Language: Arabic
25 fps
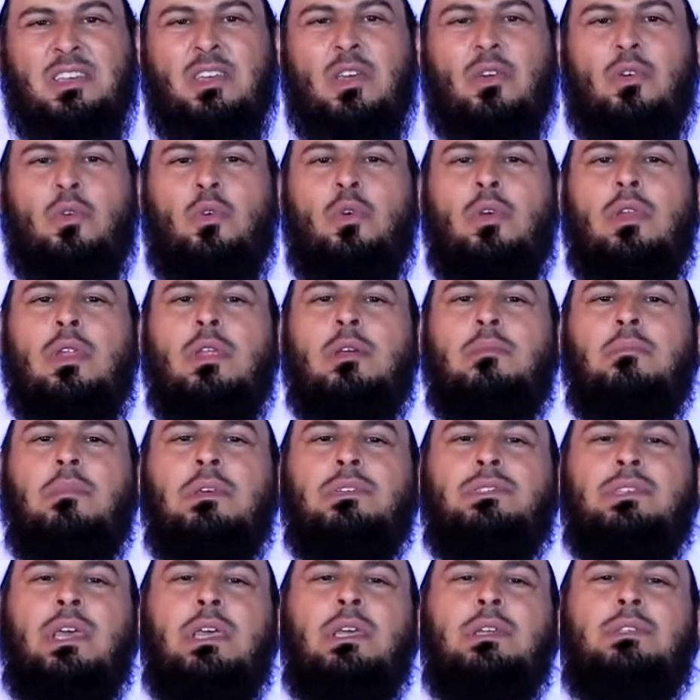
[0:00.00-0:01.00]
يقول
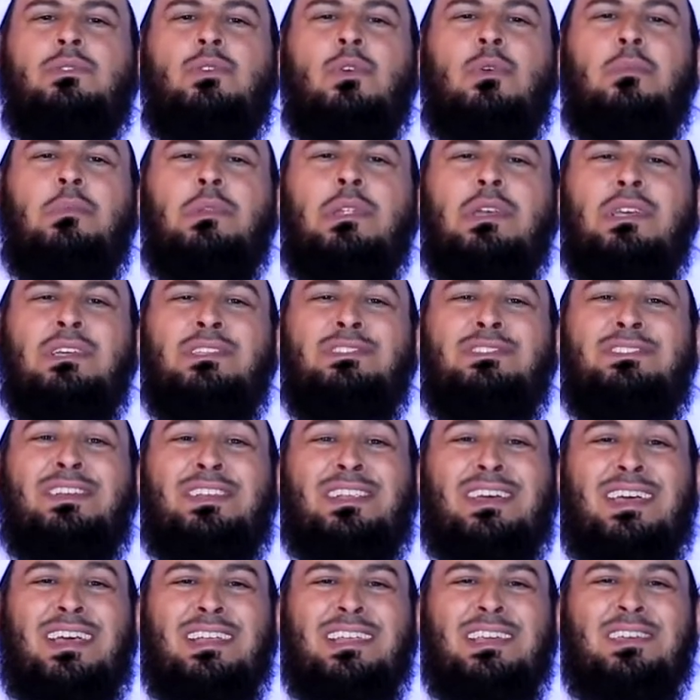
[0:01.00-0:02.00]
مشيت من عند
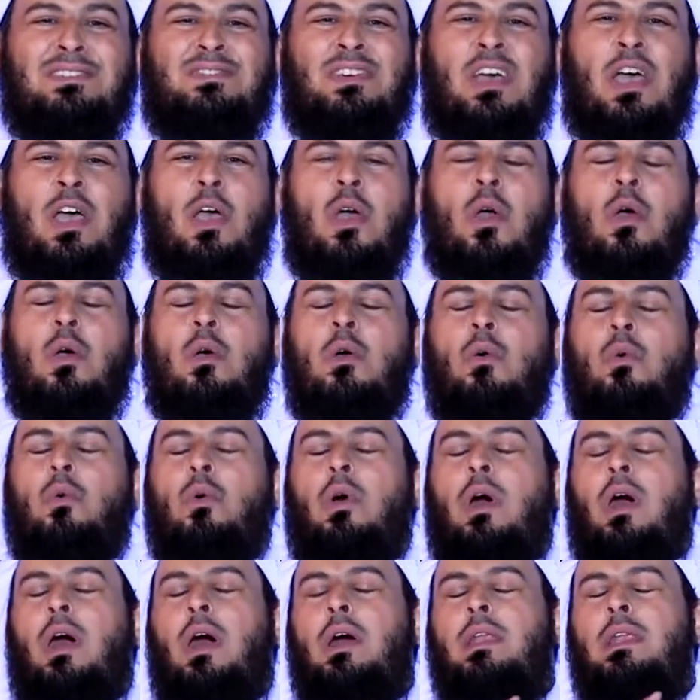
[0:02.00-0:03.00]
الخليفة
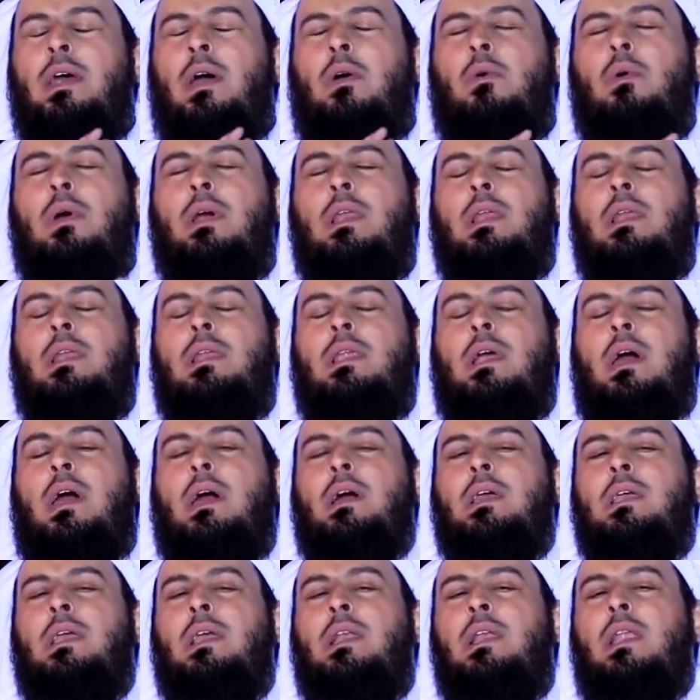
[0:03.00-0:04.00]
وأنا
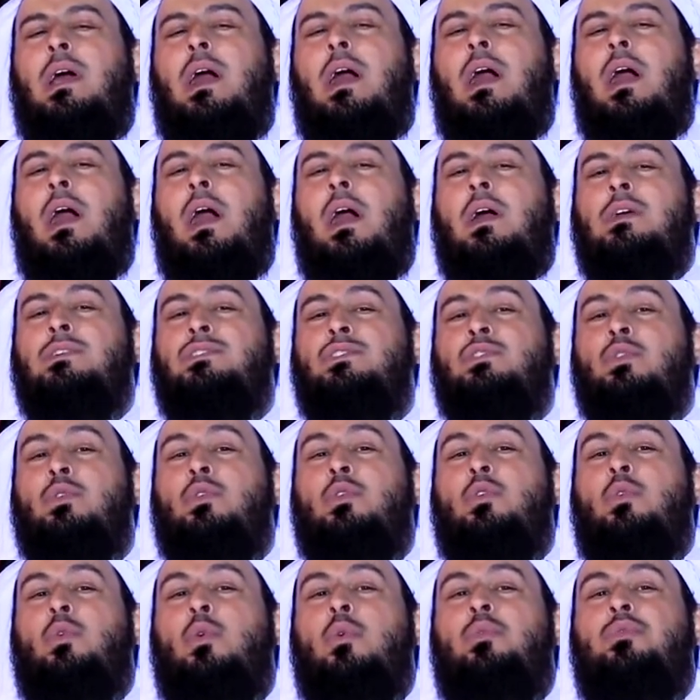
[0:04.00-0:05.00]
والله لا
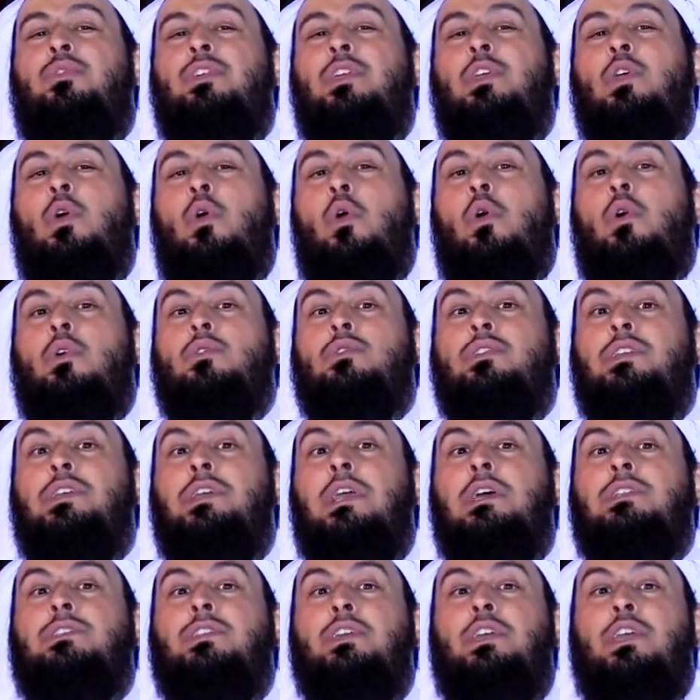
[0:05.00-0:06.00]
أشك في
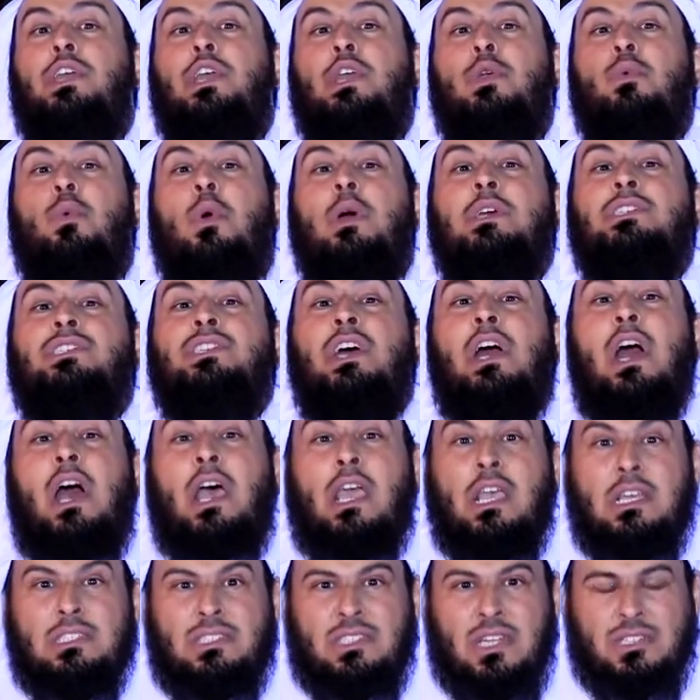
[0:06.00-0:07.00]
أعطيته
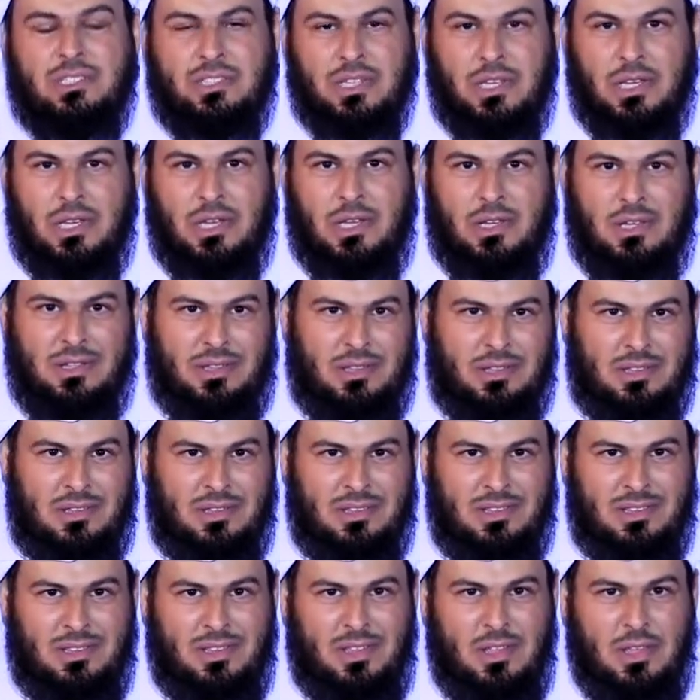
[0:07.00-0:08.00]
وجائزته
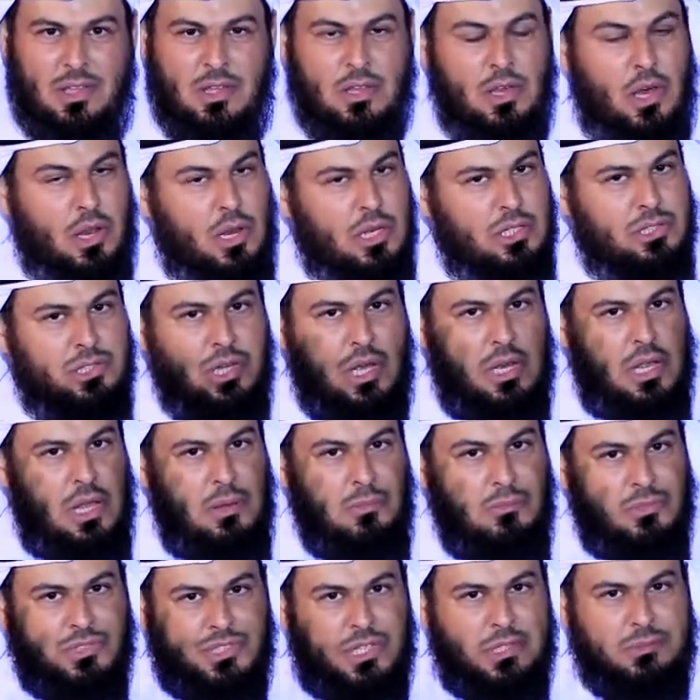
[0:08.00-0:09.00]
الرجال
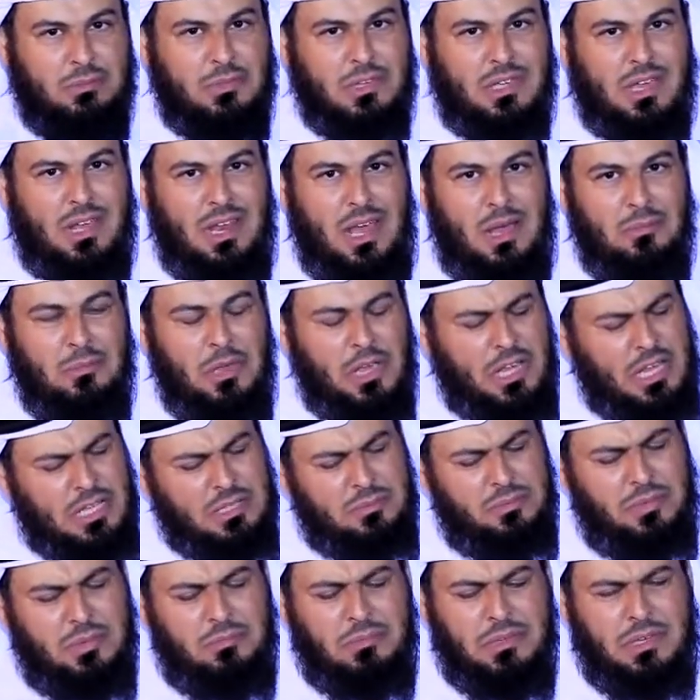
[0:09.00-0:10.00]
انبسط من كلامي
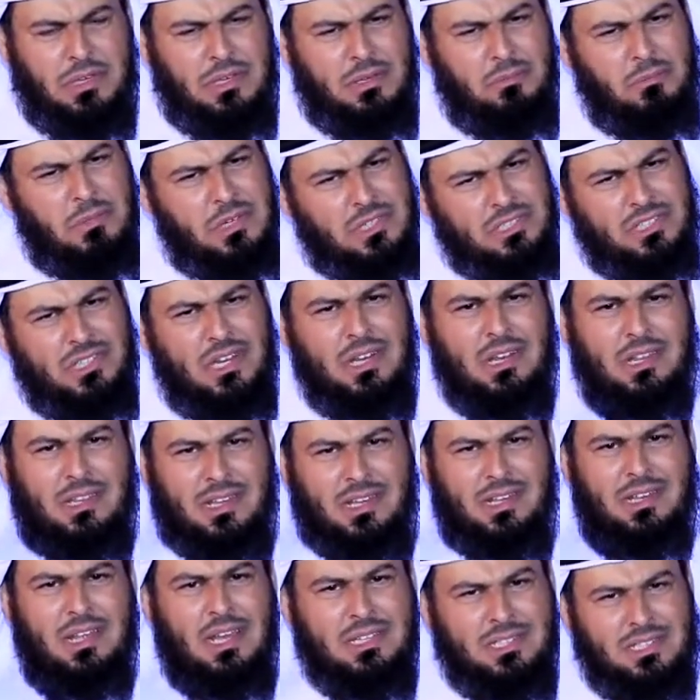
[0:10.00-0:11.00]
أكيد بيرسل لي
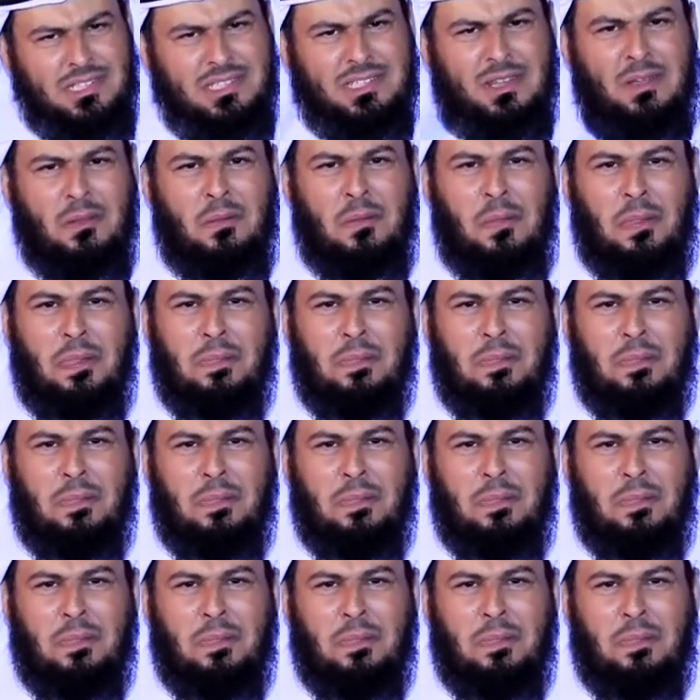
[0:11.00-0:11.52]
دحين هدية